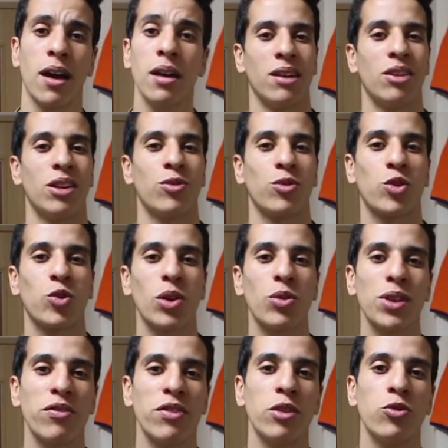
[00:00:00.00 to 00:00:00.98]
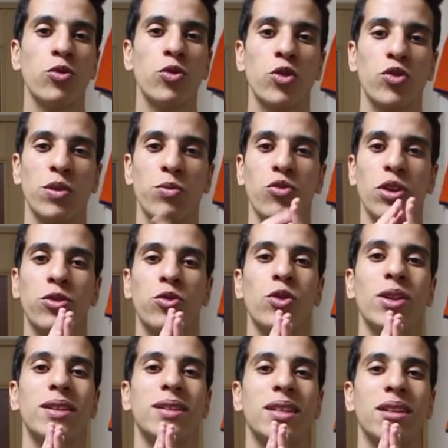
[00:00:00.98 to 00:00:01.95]
Et voilà, donc je crois qu'on a fait le tour, donc je vais pouvoir te
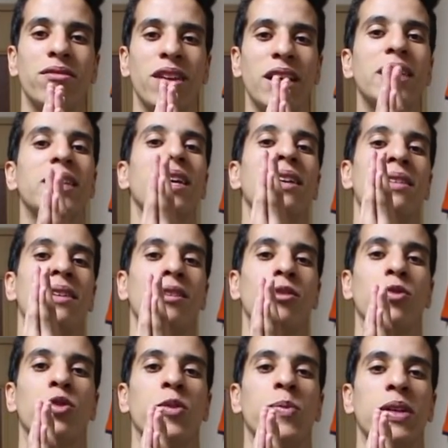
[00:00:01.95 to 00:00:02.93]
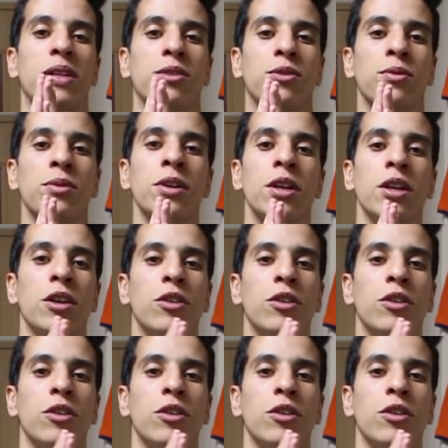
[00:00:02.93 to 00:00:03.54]
laisser vaquer à tes occupations.